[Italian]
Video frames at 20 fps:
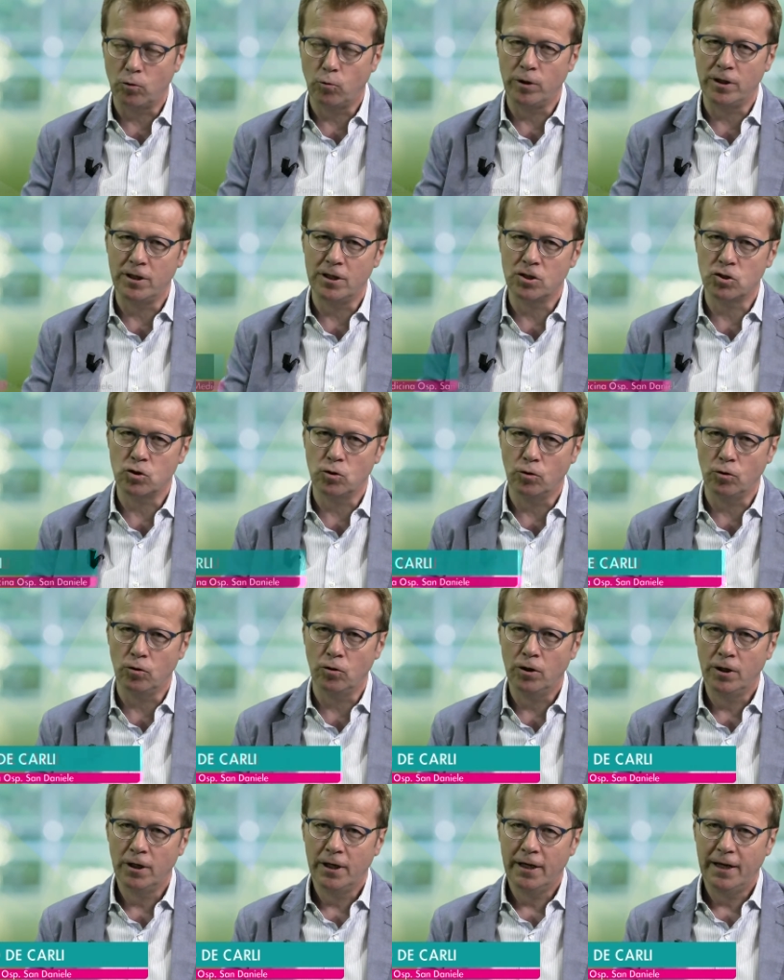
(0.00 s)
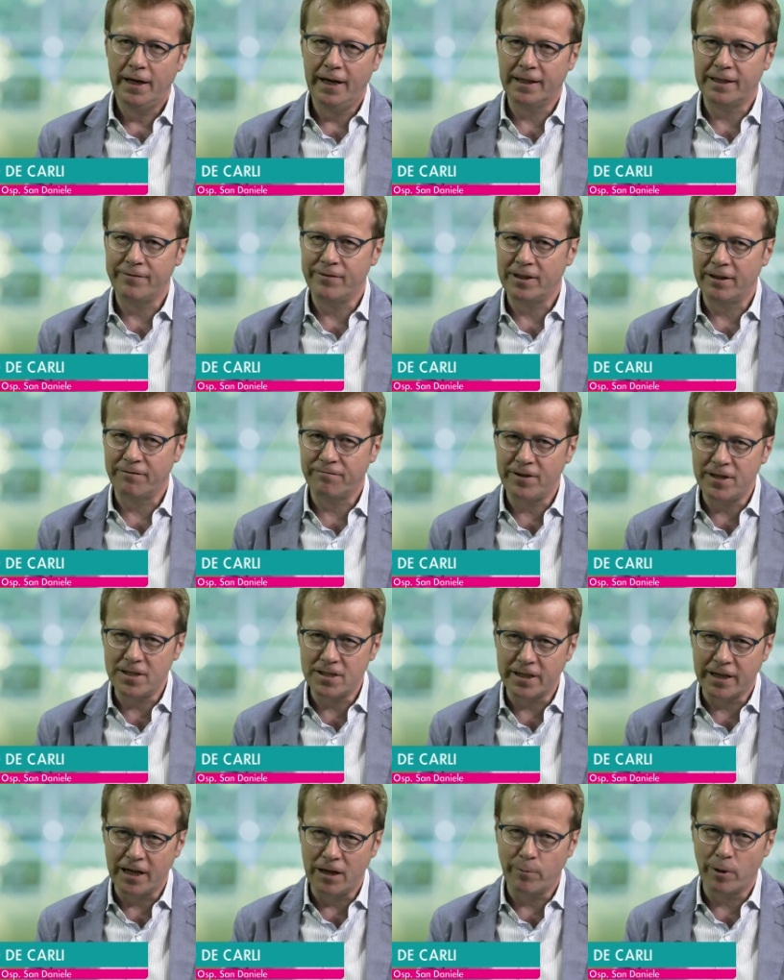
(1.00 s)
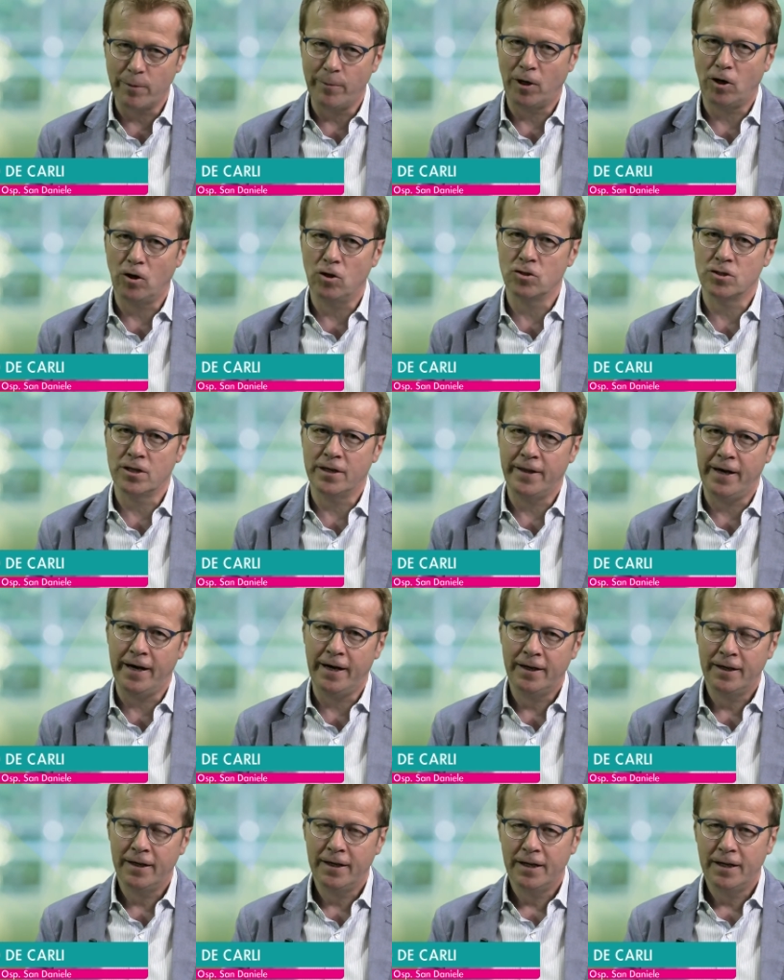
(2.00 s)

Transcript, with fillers: quindi sono le attività fisiche la prima cosa da